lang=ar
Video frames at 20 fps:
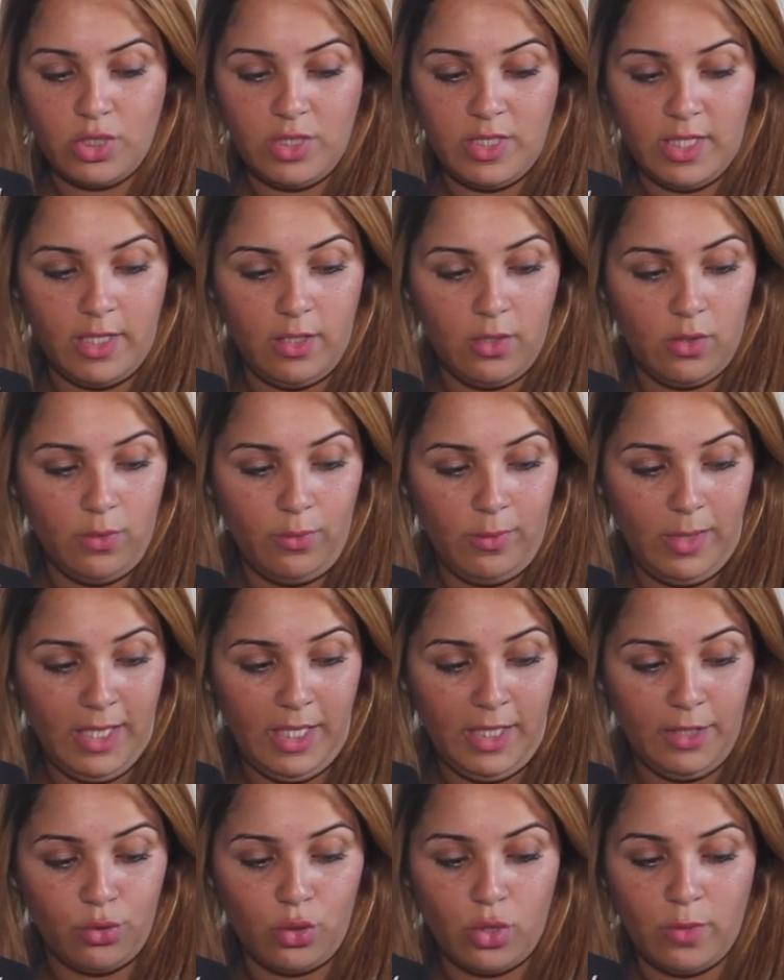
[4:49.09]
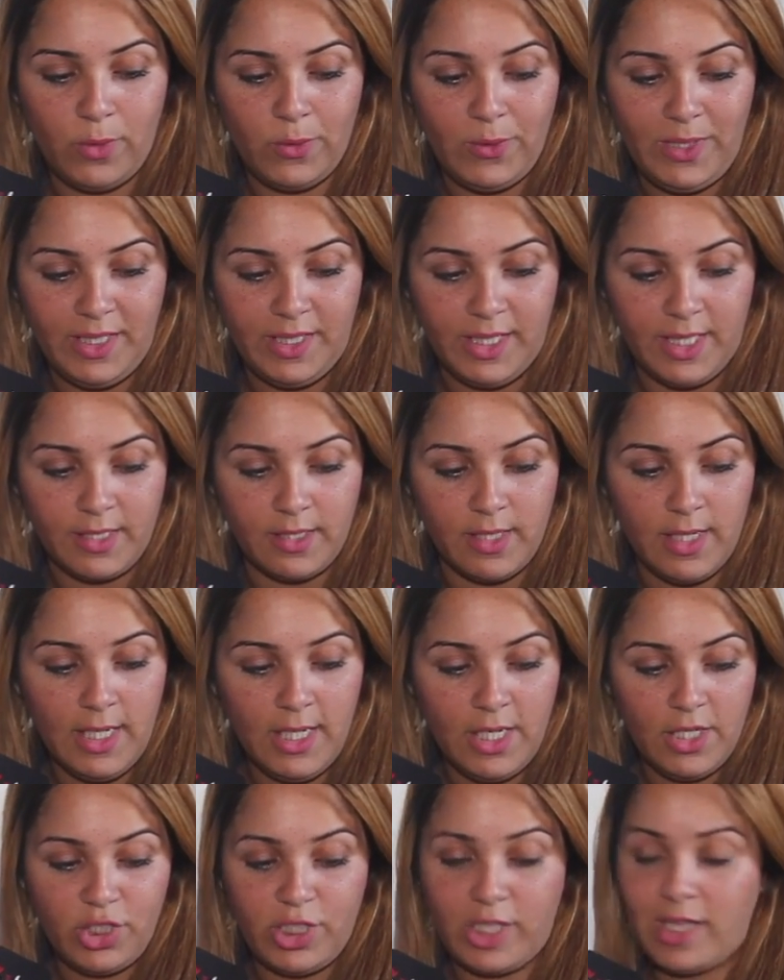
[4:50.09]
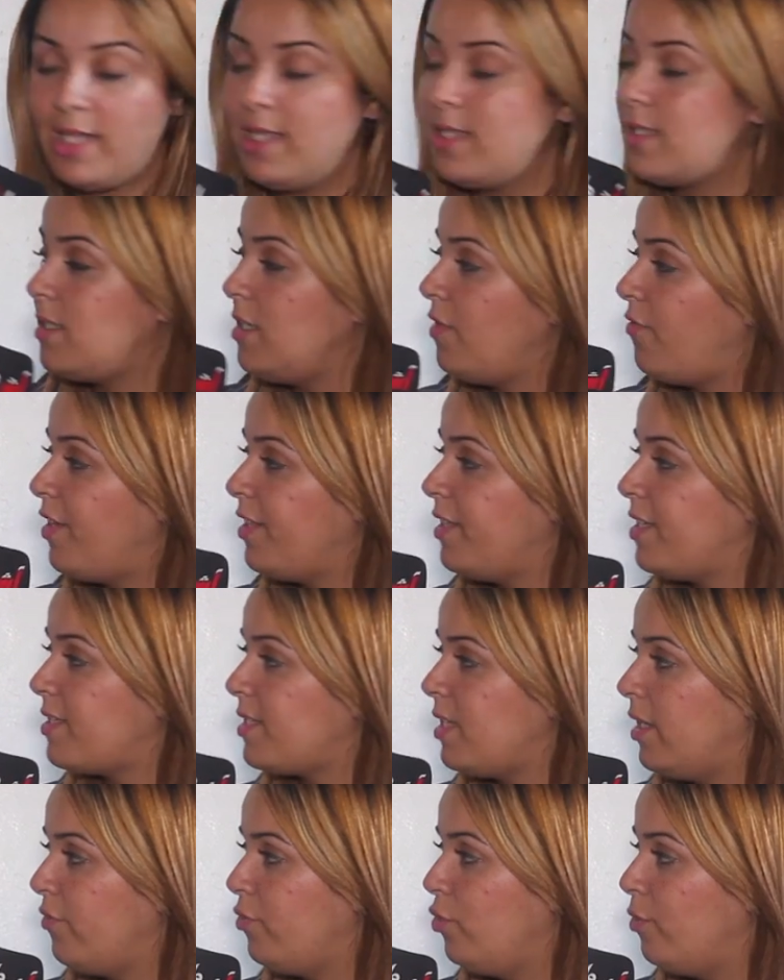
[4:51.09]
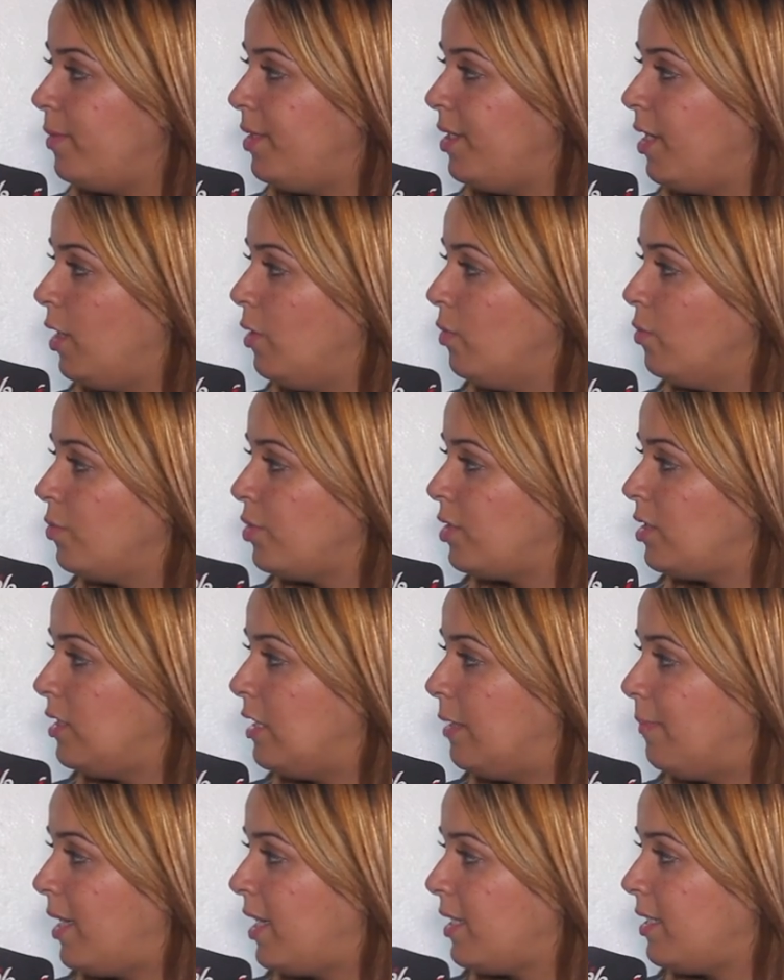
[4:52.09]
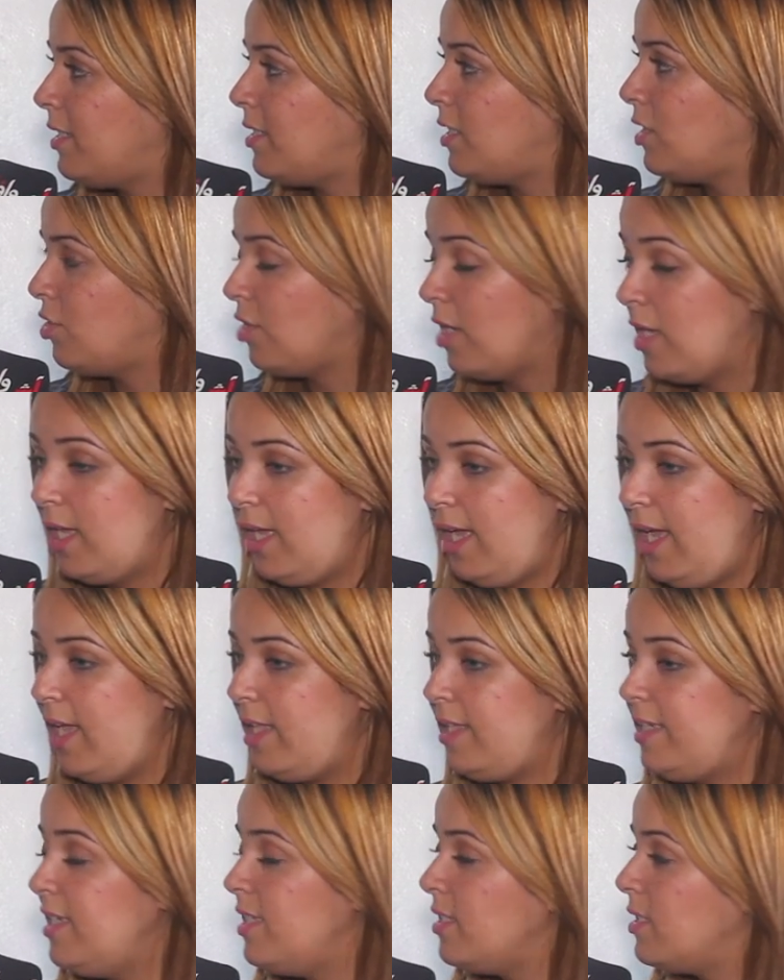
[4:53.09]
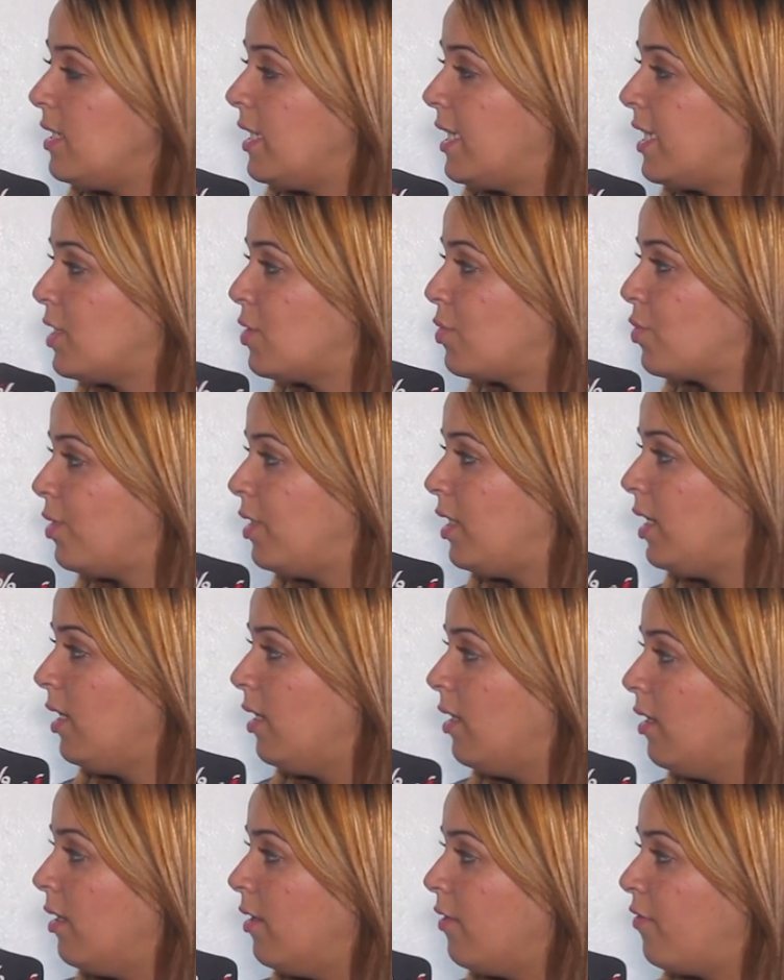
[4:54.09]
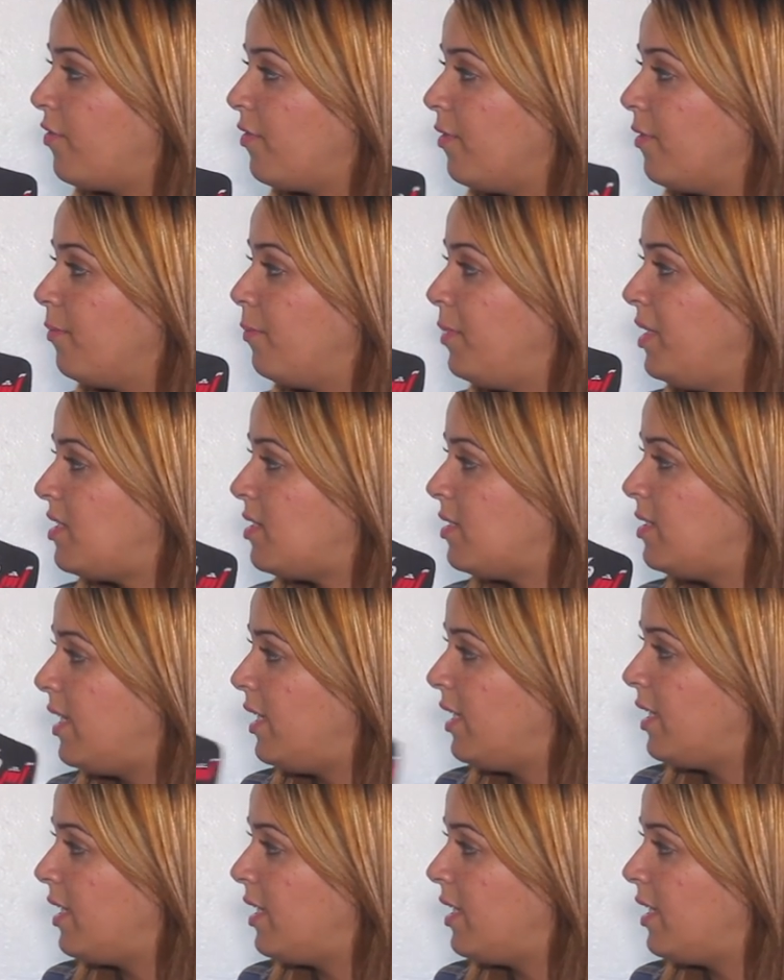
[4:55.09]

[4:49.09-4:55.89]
ديالك ومع عندكم وليدات جات الاستفاده استافدوا منها وانت ما خديتيش آه، حاليا انت كتسكني في بيت ديال